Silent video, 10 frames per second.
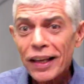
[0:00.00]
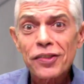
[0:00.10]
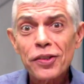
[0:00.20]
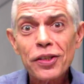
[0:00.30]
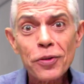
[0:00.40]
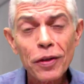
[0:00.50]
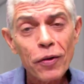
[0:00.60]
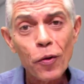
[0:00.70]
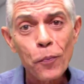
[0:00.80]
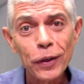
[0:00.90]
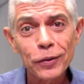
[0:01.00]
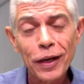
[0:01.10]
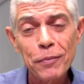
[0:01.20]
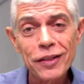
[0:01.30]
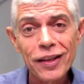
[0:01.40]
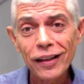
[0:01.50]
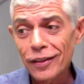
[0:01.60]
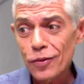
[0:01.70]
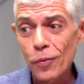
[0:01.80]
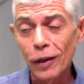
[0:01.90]
Esses dias eu estava comprando
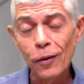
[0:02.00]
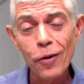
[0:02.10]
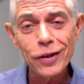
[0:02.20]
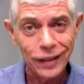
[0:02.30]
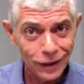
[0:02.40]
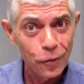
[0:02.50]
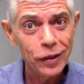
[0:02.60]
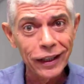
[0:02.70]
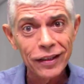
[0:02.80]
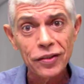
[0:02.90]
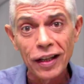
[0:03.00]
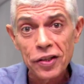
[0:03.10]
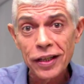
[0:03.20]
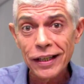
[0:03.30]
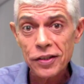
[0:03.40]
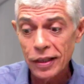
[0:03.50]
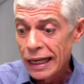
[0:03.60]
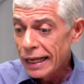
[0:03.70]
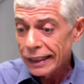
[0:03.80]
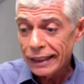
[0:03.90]
camisetas numa loja, até um cliente da gente,
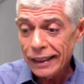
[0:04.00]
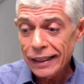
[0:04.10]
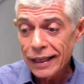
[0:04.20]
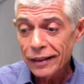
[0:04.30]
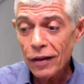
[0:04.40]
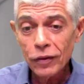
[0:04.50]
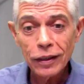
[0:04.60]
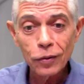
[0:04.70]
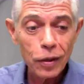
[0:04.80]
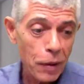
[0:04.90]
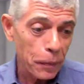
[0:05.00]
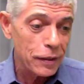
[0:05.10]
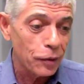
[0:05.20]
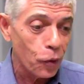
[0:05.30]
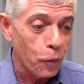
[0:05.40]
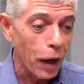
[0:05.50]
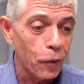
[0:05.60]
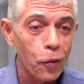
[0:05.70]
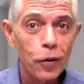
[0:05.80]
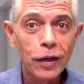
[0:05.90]
e, e, a vendedora me apresentou uma
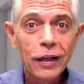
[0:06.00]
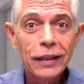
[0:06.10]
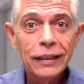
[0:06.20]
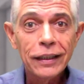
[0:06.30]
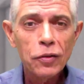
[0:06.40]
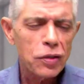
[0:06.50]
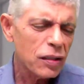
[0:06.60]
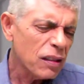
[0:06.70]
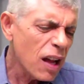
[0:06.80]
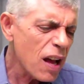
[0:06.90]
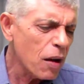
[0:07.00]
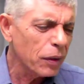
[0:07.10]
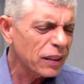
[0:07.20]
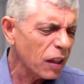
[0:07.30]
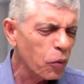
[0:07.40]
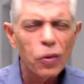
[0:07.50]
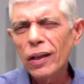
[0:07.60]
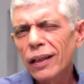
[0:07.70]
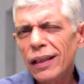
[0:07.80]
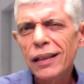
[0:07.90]
cor, e eu disse, não, essa
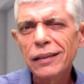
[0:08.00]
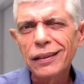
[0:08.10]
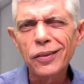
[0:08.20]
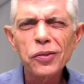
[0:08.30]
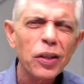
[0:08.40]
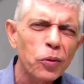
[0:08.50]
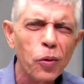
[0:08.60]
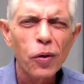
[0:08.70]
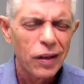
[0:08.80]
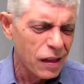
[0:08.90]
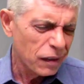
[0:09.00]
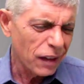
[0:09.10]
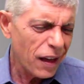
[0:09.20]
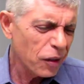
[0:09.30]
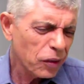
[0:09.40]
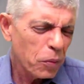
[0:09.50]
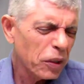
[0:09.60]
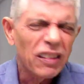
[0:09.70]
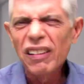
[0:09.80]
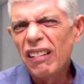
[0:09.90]
cor aí, eu já tô, ah, eu tenho
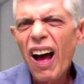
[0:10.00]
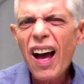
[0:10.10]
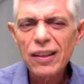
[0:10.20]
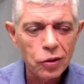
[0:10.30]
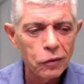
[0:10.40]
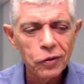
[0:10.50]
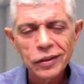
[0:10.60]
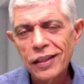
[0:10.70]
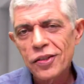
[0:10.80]
muita idade, eu não vou usar